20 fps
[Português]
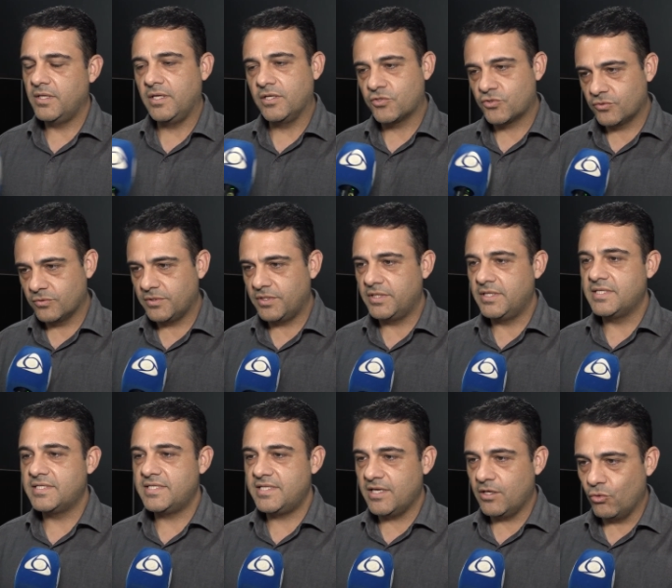Isso.
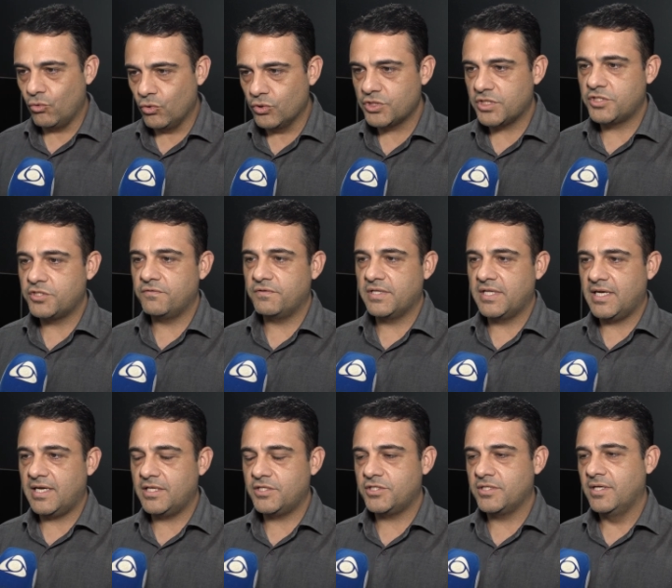Inicia hoje a
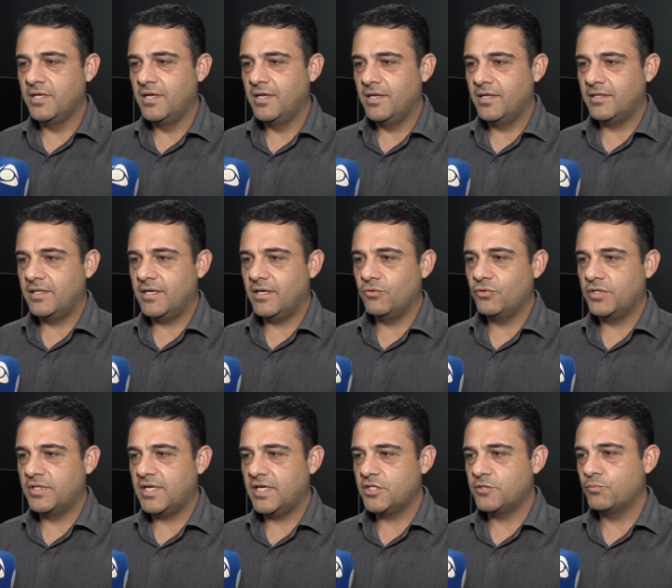atividade, né, a
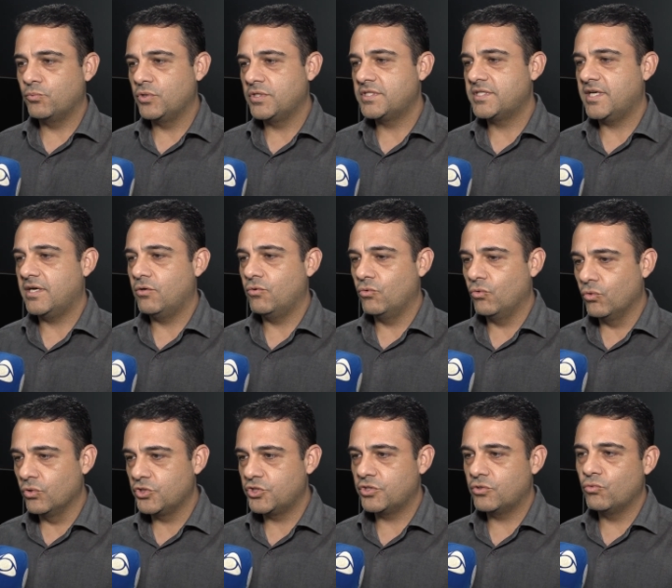unidade policial
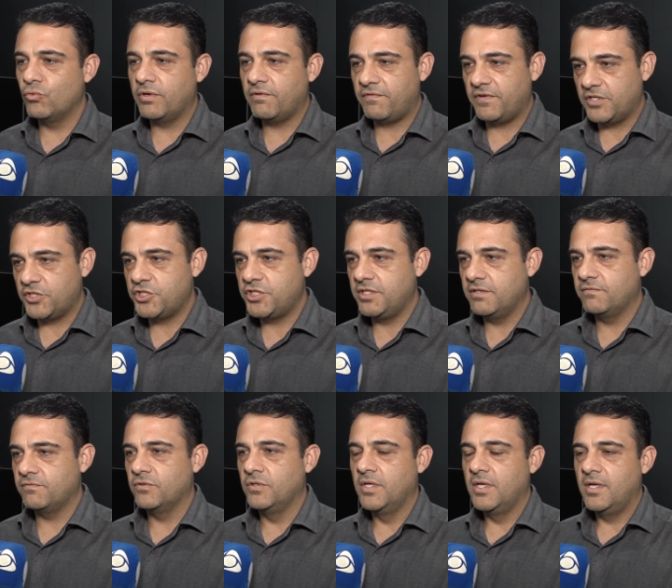hoje com
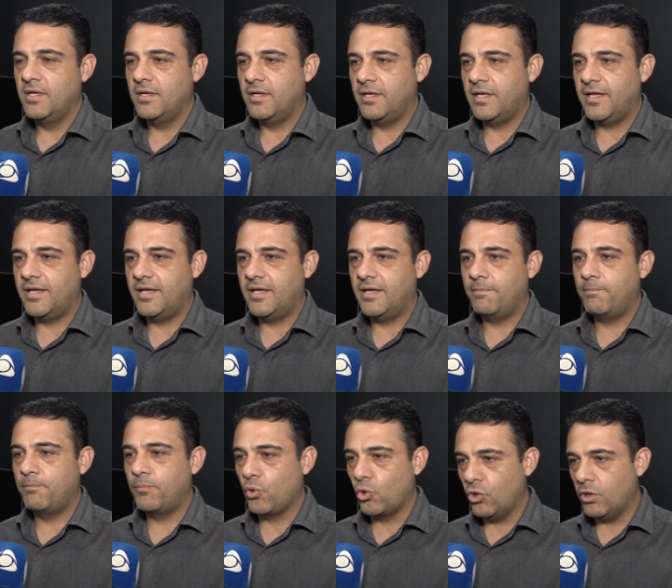efetivo é,
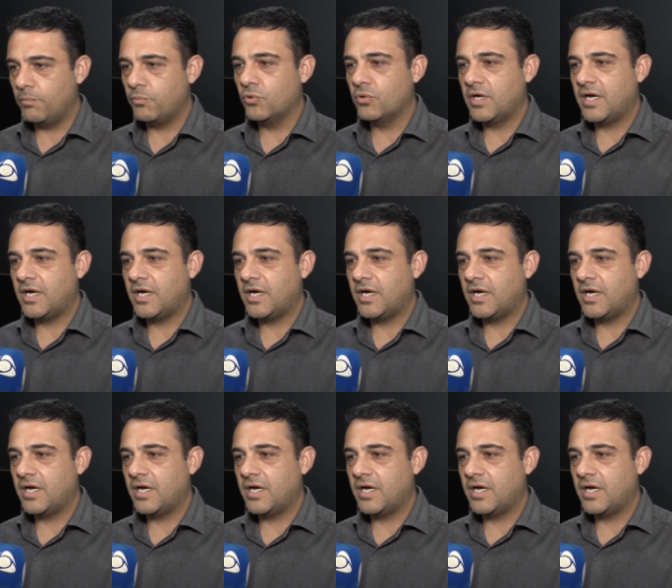próprio,